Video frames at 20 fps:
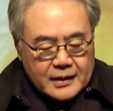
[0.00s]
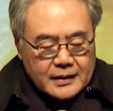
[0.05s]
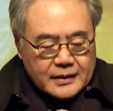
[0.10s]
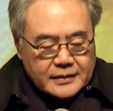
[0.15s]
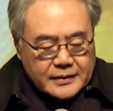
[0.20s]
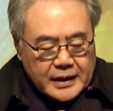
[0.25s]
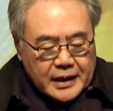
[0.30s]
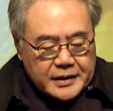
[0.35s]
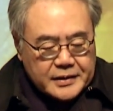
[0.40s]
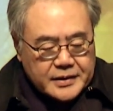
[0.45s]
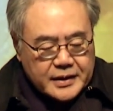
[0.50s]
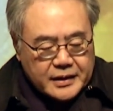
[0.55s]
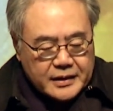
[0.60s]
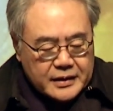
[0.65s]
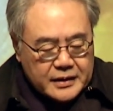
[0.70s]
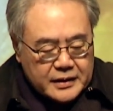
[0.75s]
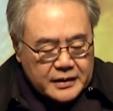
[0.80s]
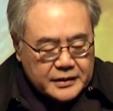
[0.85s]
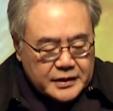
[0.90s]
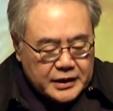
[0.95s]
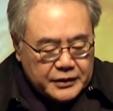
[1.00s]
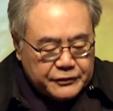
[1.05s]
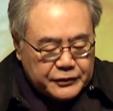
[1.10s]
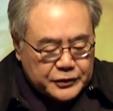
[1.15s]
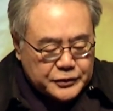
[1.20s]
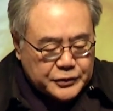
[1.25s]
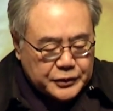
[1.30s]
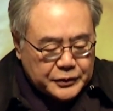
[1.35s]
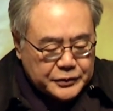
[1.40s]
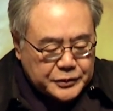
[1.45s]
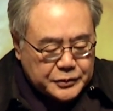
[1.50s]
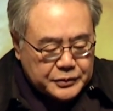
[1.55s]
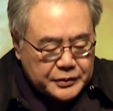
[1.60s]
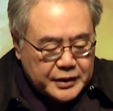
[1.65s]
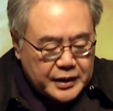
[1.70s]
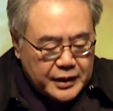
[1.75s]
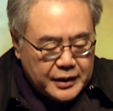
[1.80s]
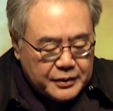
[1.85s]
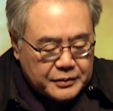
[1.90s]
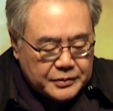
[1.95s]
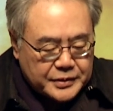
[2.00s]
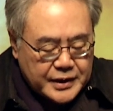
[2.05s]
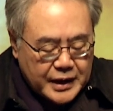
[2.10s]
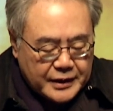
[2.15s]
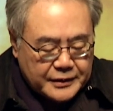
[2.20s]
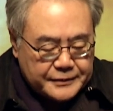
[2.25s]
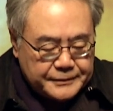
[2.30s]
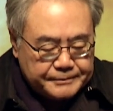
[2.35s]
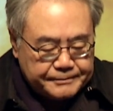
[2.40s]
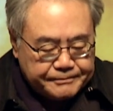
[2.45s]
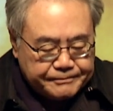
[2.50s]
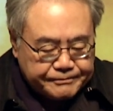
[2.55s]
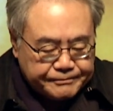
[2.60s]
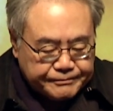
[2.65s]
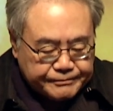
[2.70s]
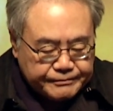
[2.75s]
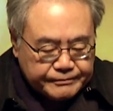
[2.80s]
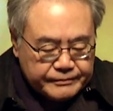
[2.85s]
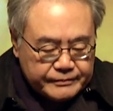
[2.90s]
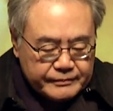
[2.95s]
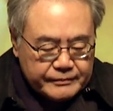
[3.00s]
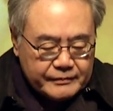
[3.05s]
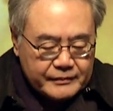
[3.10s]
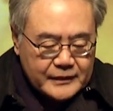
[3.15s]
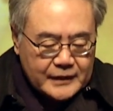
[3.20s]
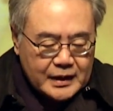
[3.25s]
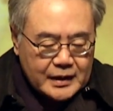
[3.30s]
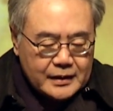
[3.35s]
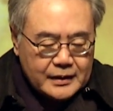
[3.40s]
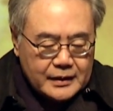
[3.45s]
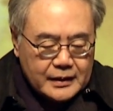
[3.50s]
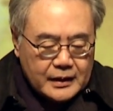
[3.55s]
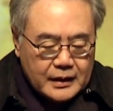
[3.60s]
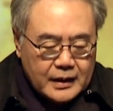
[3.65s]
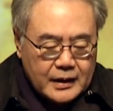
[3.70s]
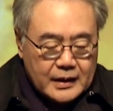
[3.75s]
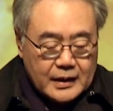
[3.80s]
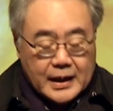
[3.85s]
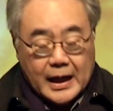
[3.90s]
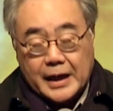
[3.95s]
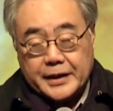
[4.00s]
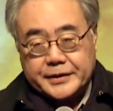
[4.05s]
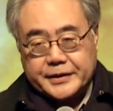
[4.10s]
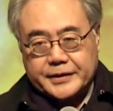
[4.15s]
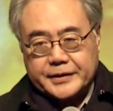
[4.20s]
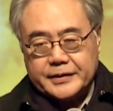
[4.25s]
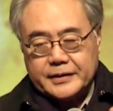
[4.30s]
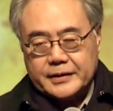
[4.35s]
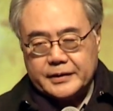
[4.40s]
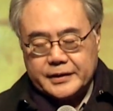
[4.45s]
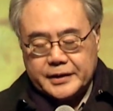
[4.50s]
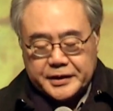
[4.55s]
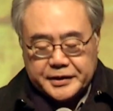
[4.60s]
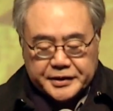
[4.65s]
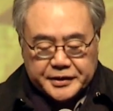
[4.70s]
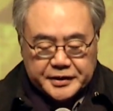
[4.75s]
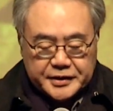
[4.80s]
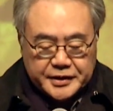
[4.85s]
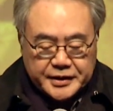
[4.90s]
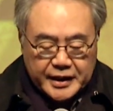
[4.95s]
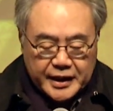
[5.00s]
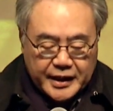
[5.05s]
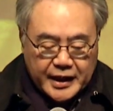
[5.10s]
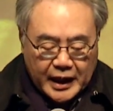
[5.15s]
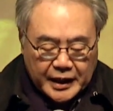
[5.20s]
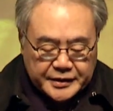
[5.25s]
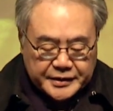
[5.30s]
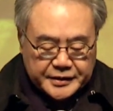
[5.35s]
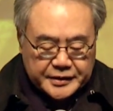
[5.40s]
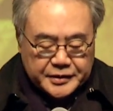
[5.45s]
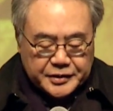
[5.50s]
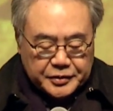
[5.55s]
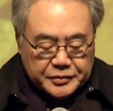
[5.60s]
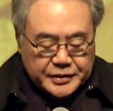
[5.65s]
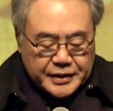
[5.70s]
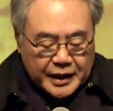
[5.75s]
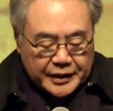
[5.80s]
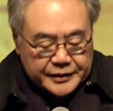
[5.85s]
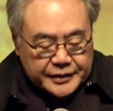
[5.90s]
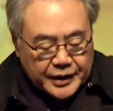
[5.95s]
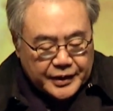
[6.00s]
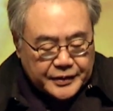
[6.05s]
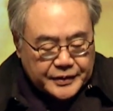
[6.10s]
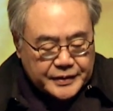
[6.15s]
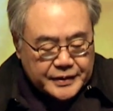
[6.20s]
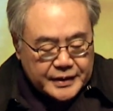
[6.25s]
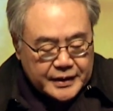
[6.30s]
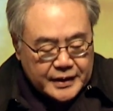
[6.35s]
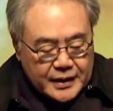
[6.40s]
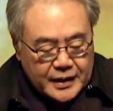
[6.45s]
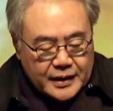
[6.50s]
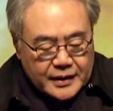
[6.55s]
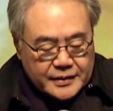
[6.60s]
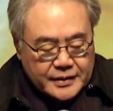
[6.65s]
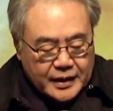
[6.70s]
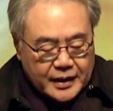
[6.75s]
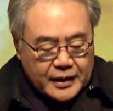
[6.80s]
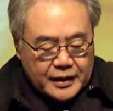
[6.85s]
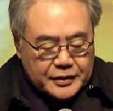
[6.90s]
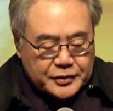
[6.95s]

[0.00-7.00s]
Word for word: 在这个以弗所书第六章。呃，开始第十节开始就讲到这个